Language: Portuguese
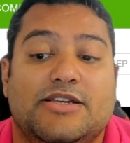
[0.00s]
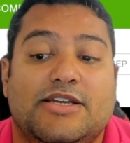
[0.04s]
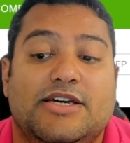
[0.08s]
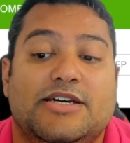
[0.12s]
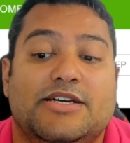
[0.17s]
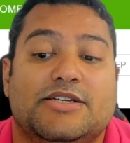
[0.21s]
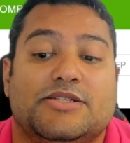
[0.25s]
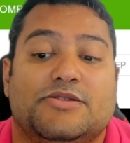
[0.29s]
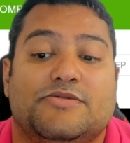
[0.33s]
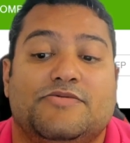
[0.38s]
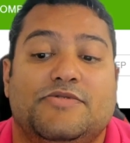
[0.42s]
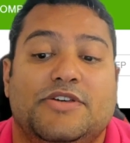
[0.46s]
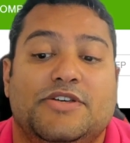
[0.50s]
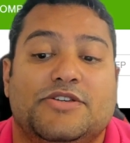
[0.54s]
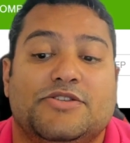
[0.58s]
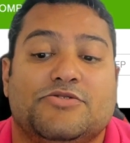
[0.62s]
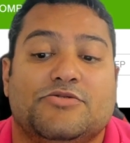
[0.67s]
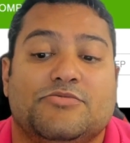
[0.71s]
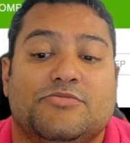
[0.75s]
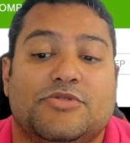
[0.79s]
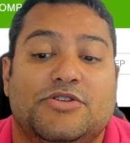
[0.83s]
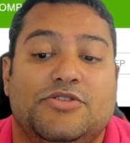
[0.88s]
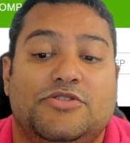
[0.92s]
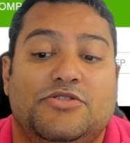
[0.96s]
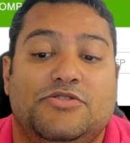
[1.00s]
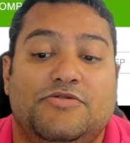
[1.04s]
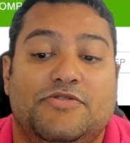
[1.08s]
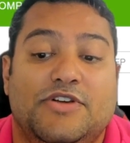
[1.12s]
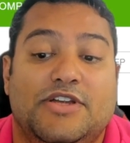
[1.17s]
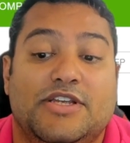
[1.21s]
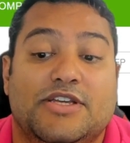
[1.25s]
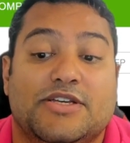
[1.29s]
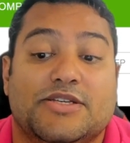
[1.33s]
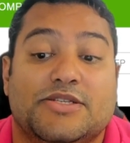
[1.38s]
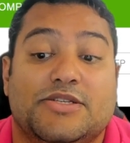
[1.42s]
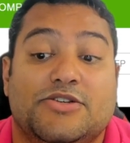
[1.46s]
em 10 vezes, uma
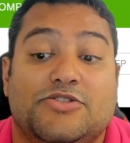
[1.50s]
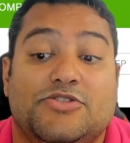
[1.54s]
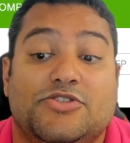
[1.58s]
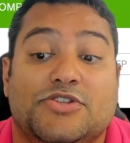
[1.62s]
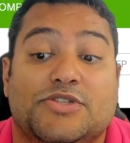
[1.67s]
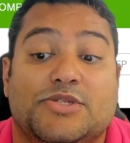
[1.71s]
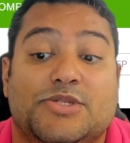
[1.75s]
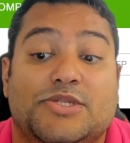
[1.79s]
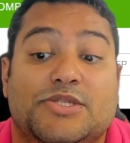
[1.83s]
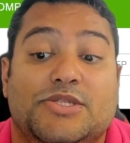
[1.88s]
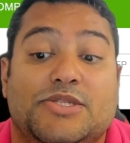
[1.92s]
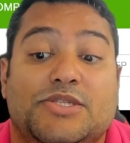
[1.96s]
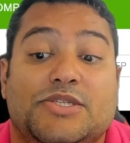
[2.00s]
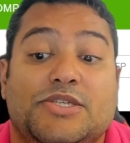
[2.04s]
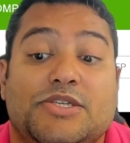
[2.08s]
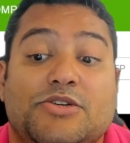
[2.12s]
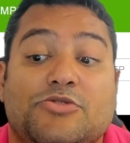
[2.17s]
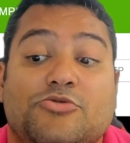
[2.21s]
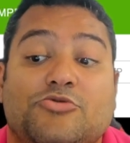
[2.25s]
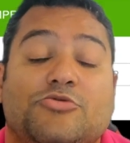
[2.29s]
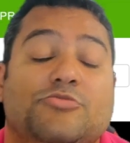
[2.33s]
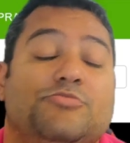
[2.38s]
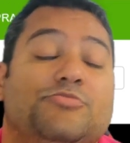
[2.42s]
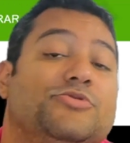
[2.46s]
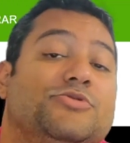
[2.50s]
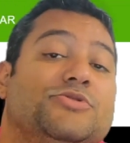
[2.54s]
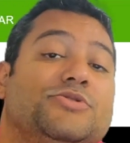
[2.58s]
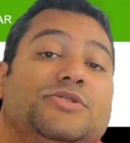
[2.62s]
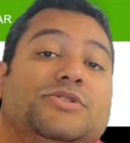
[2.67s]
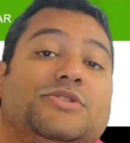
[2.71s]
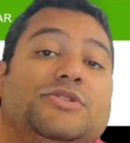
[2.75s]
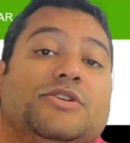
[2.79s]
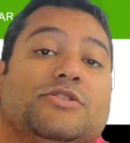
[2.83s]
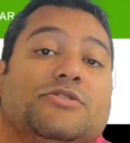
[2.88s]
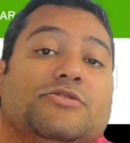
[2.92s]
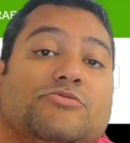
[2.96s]
diferença de
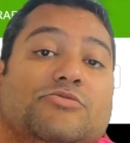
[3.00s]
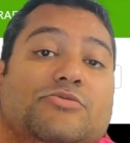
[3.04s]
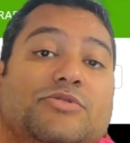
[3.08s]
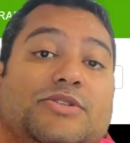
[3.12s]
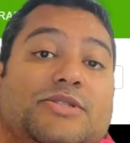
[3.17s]
5%.